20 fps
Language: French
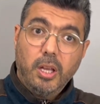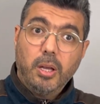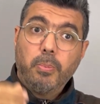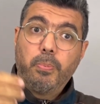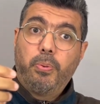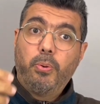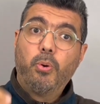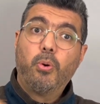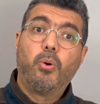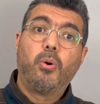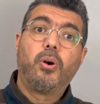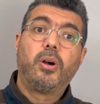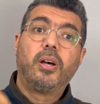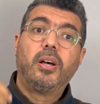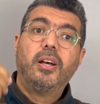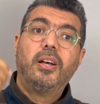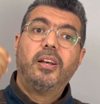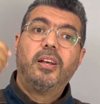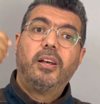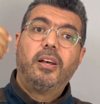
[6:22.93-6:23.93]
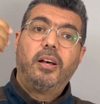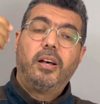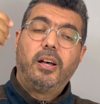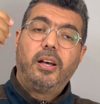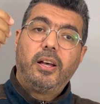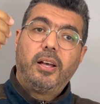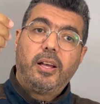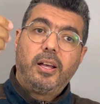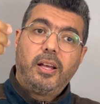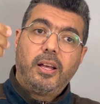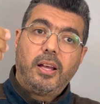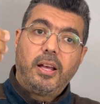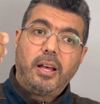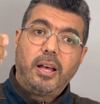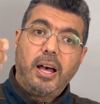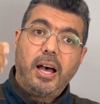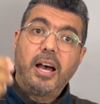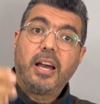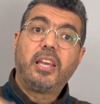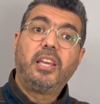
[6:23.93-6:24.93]
pour euh,
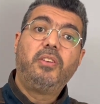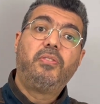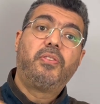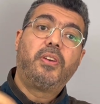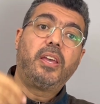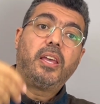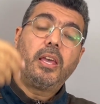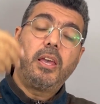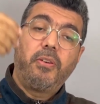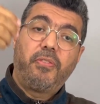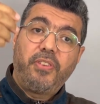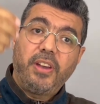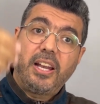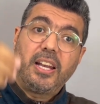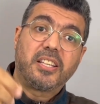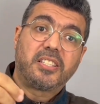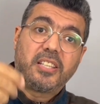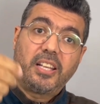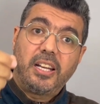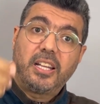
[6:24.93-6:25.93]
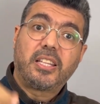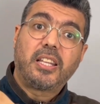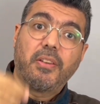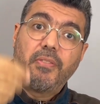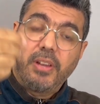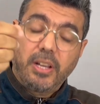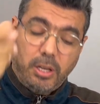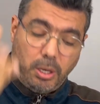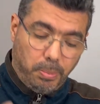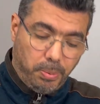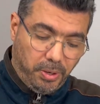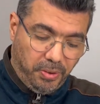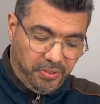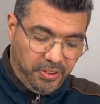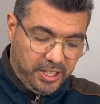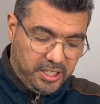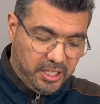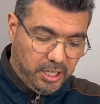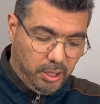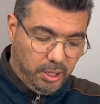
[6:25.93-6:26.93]
arriver et faire la salat avec le
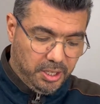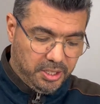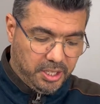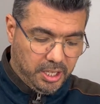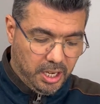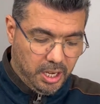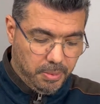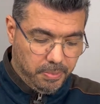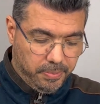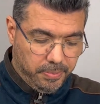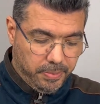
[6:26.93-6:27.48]
prophète sallallahu alayhi wa sallam.